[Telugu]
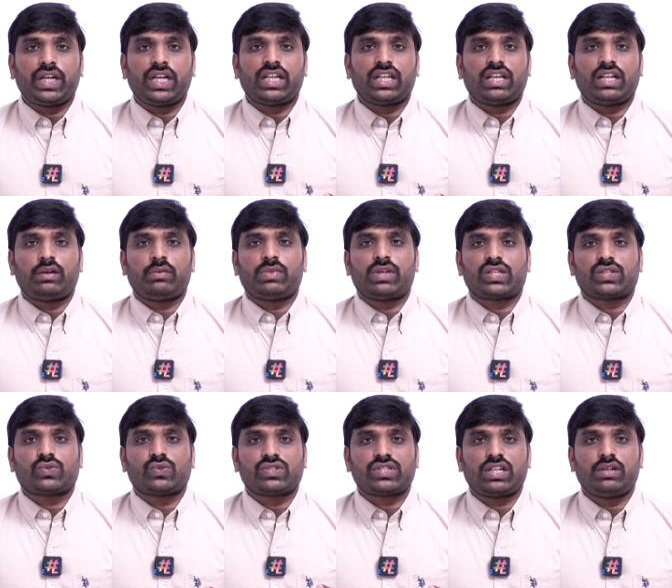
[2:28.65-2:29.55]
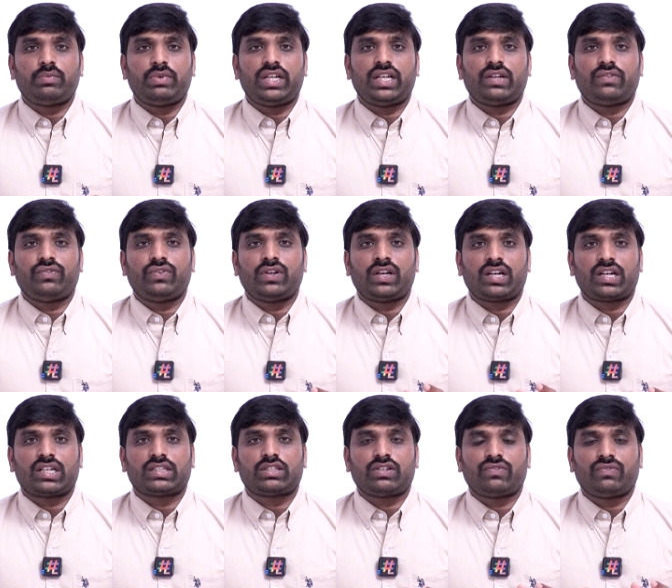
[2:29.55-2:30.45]
పెట్టేలా మన సోషల్ మీడియా
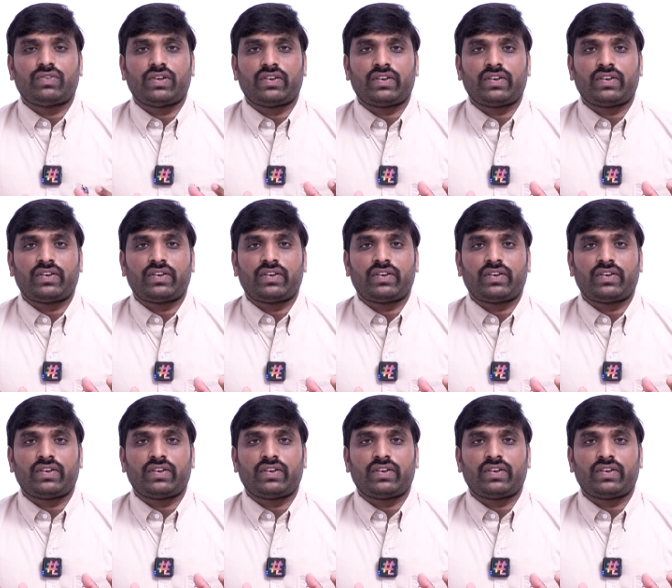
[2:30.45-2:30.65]
వ్యూహకర్తలు